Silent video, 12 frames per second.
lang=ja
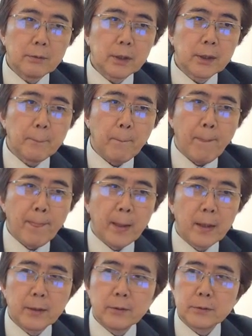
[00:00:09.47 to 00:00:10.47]
あるいは、
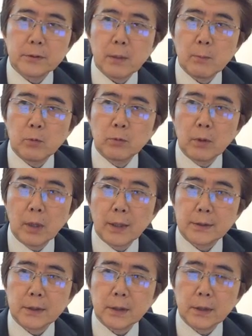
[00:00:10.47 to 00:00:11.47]
えーと、
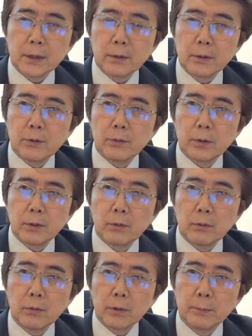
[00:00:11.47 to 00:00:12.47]
サイモンド博士がやったよ
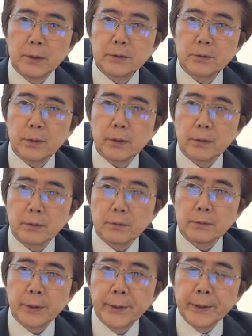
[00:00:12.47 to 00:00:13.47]
うなこの
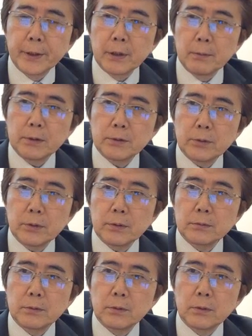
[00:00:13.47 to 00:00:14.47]
イメージトレーニング
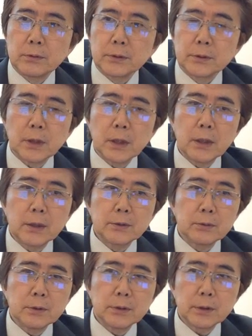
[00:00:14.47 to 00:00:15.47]
イメージトレーニングを実
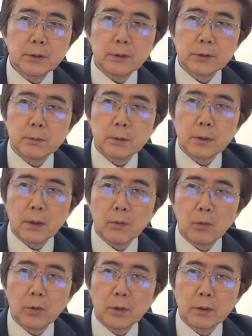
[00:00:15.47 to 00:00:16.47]
際にソニー社員を集
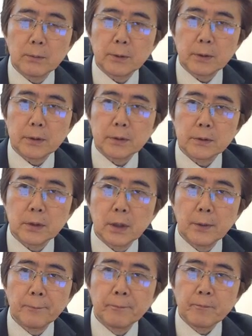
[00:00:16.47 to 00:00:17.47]
めて行ってみたんで
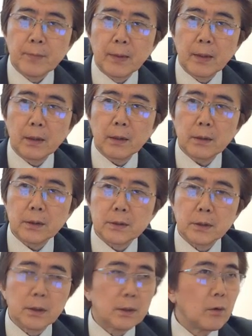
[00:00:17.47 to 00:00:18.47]
すがなかな
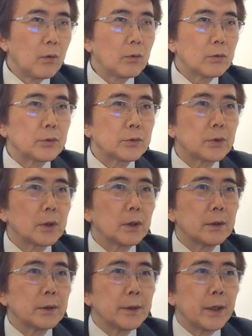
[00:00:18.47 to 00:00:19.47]
かですね多くの
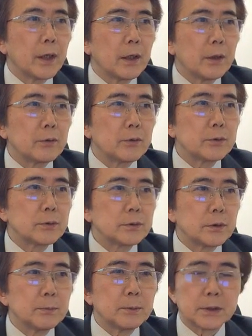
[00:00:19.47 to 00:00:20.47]
人が、えーと、
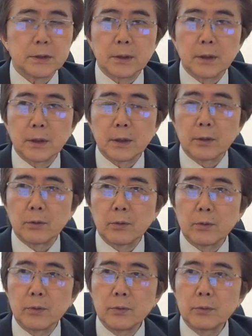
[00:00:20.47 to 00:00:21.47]
上手にイメージができな
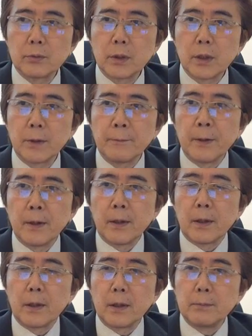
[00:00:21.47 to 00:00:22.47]
いということで、
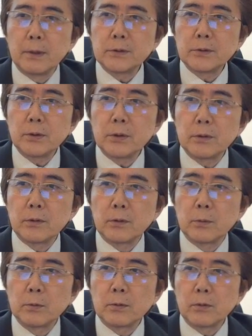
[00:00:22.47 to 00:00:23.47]
えー、
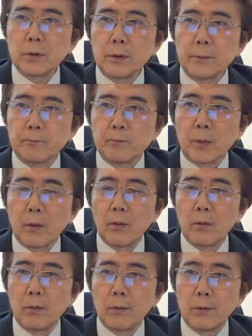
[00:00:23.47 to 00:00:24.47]
イメージトレーニングでもっといい
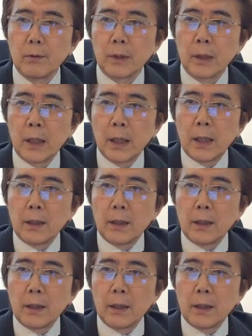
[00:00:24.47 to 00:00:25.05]
方法、